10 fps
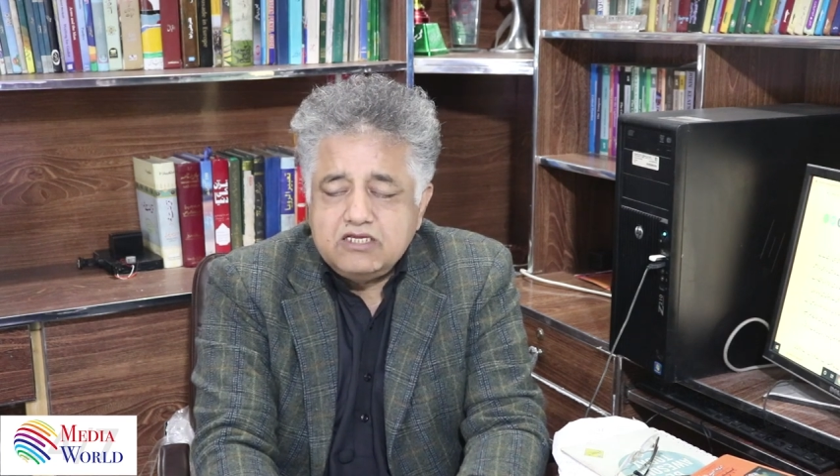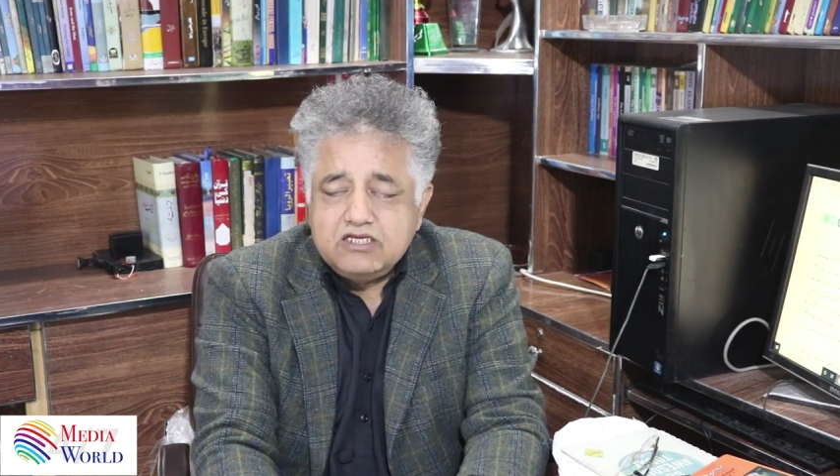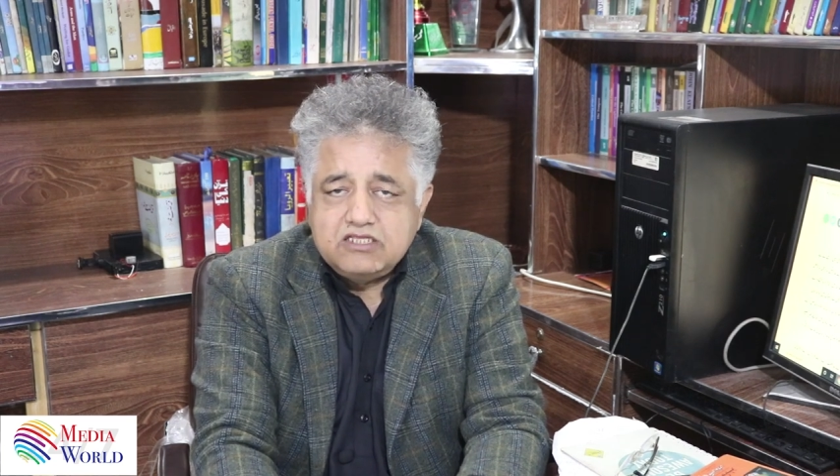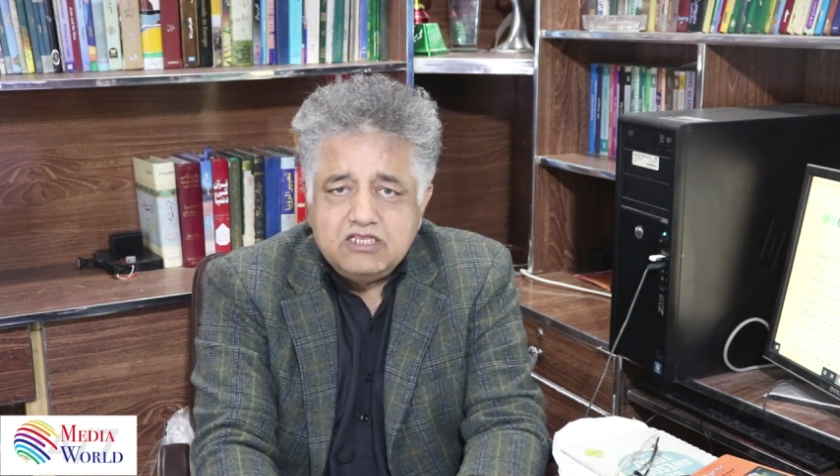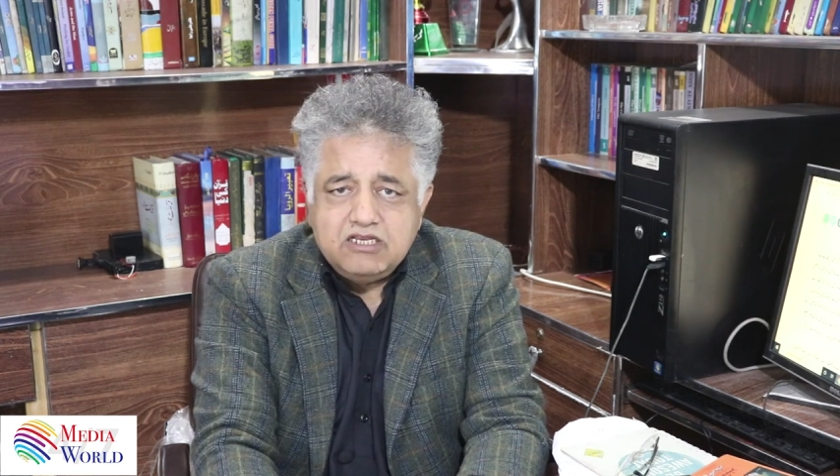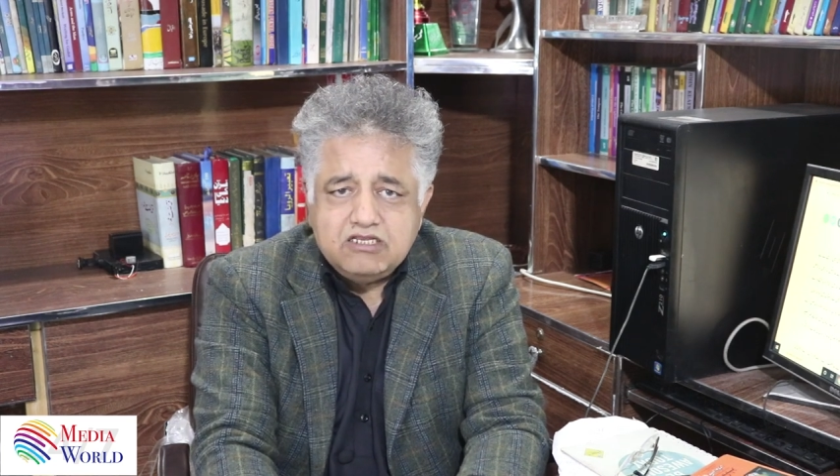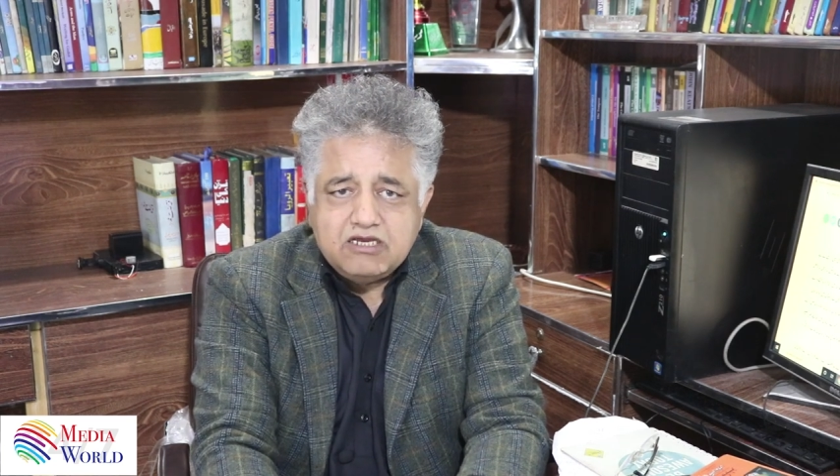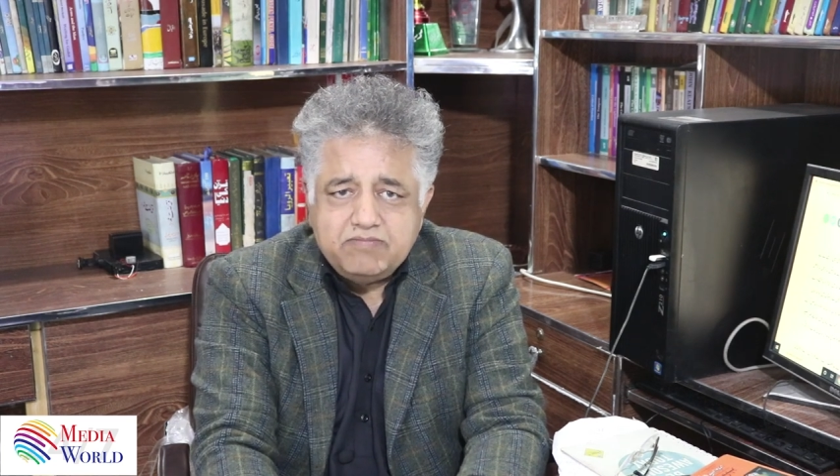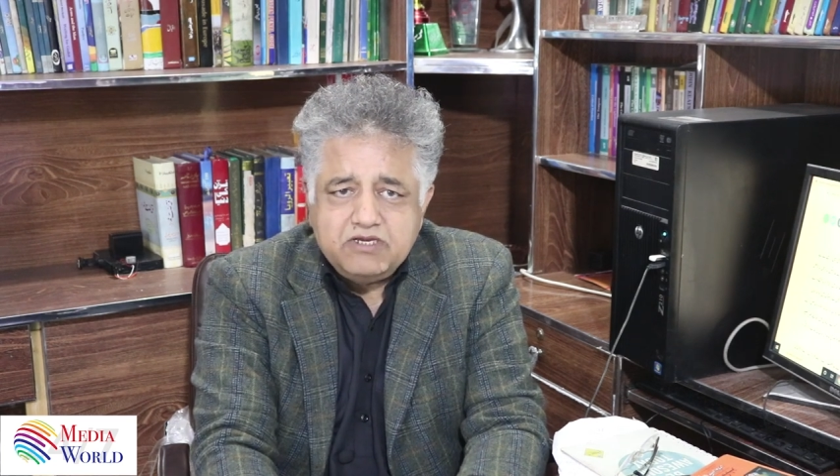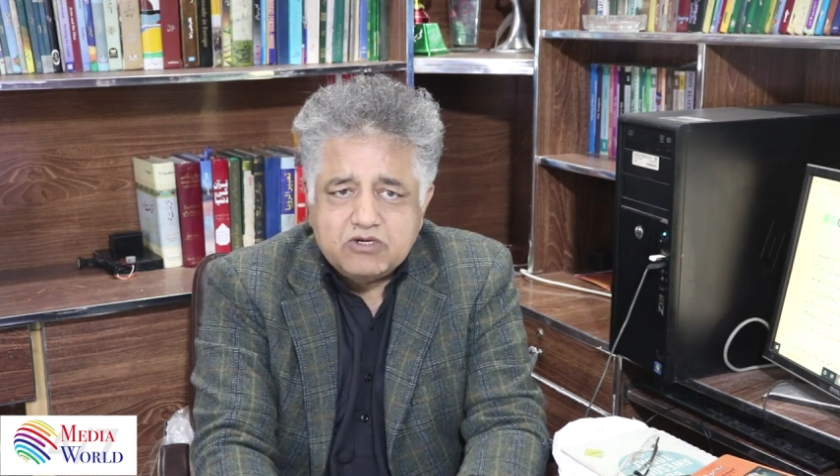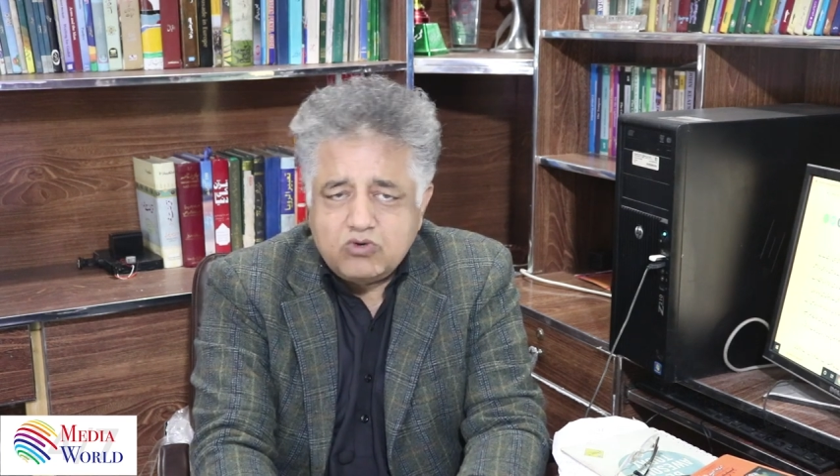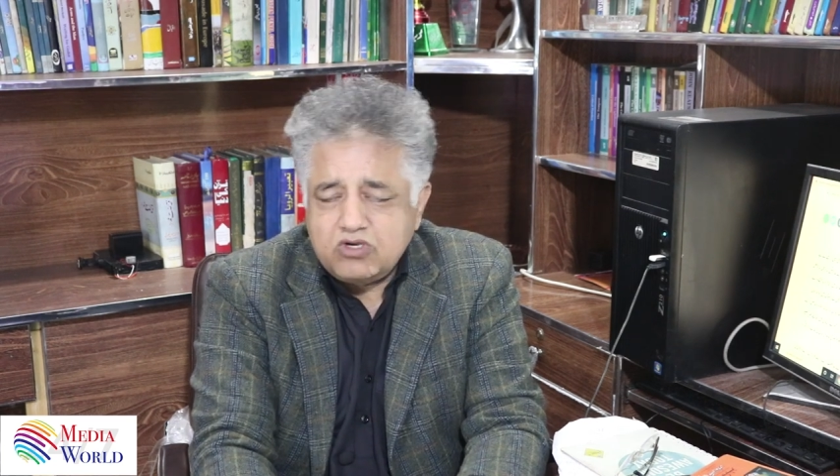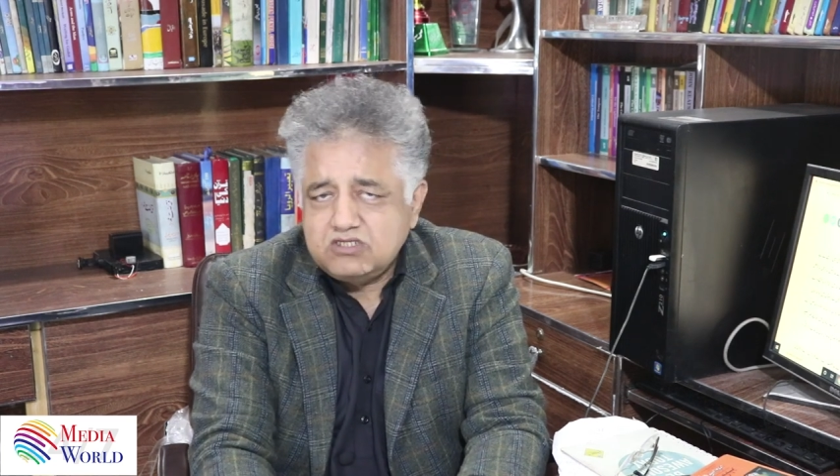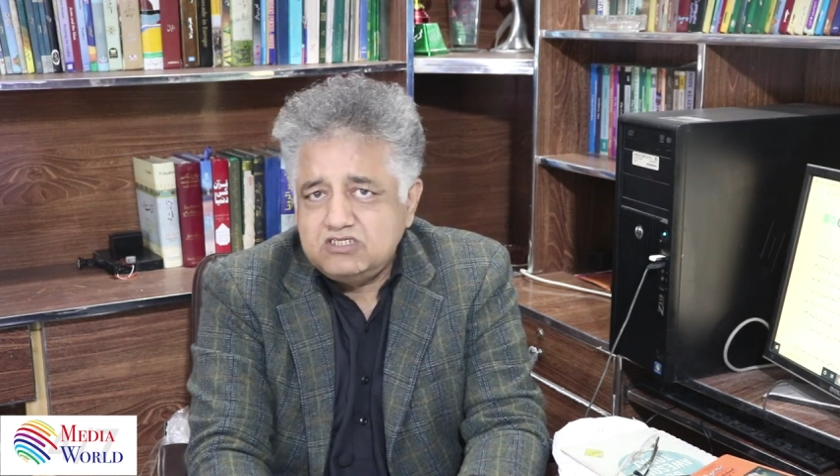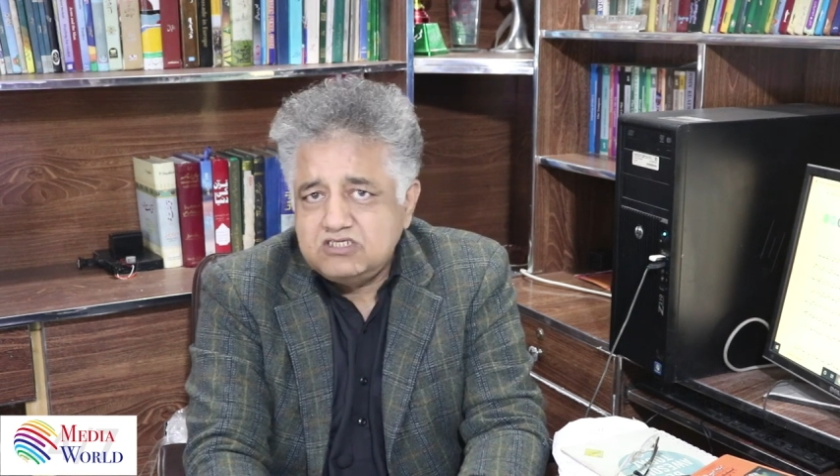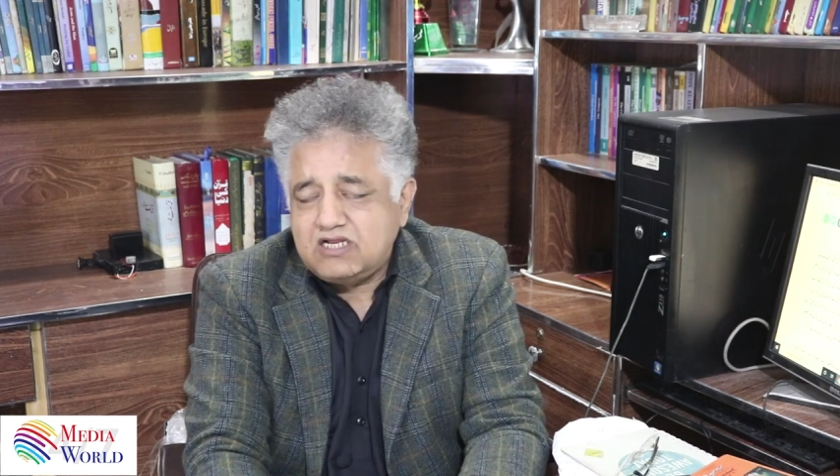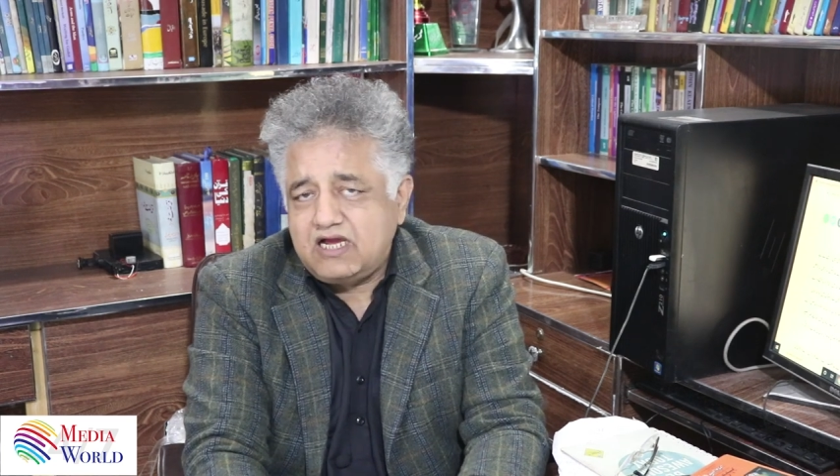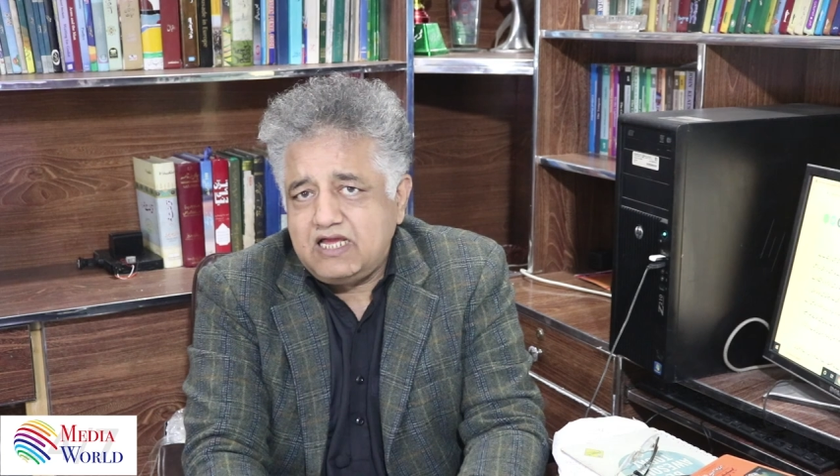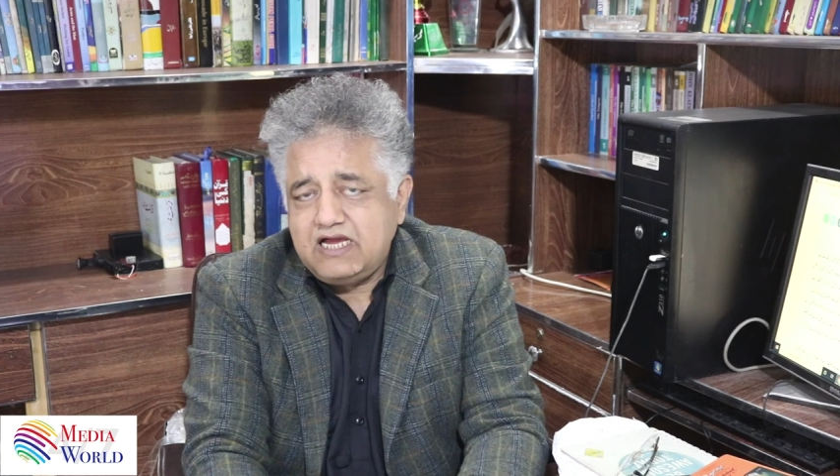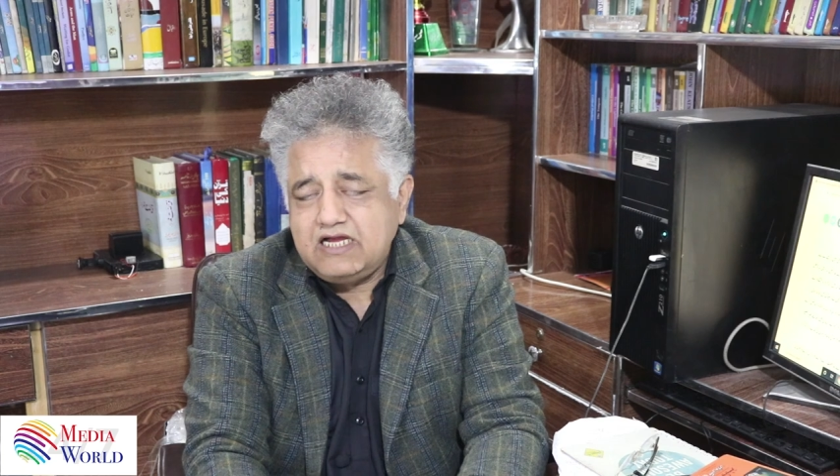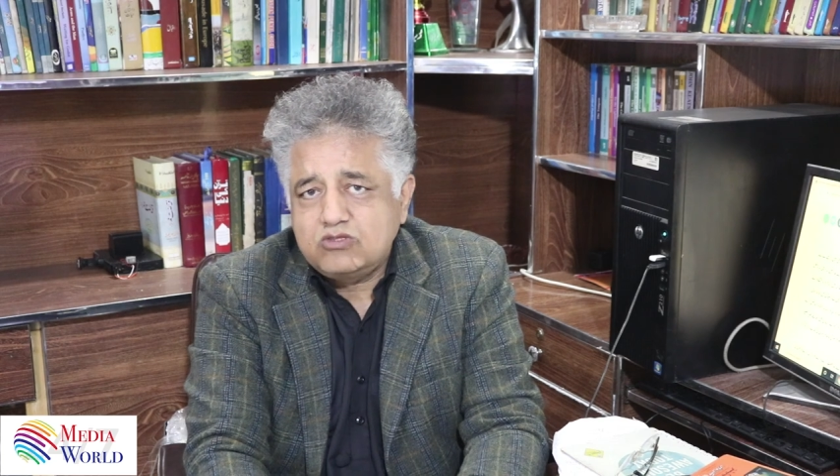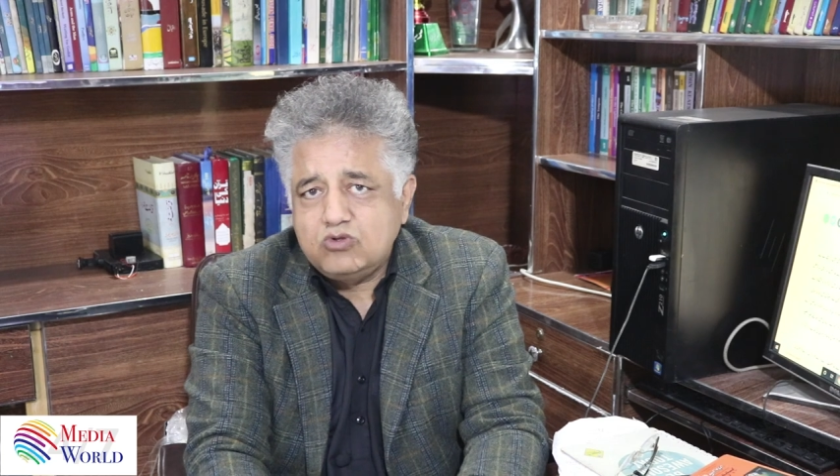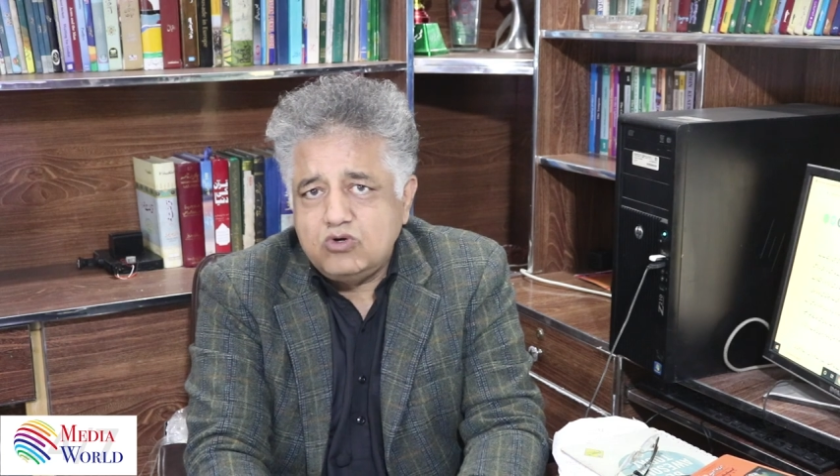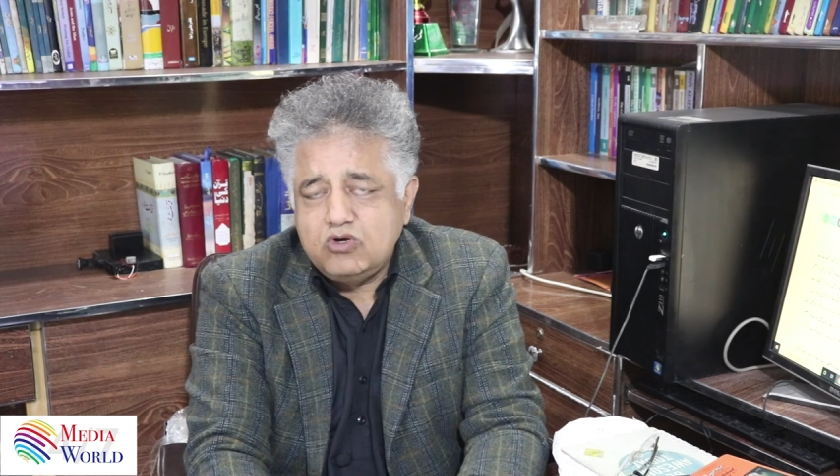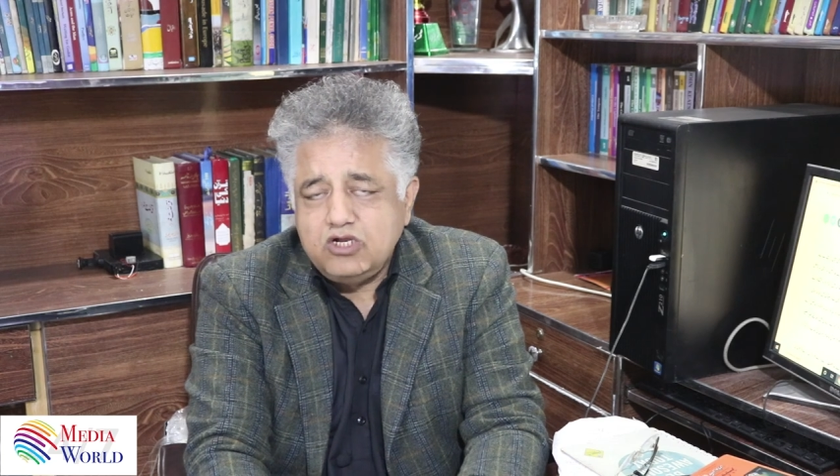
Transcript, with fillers: जितनी जब ये कोरोना सीज़न आया है तो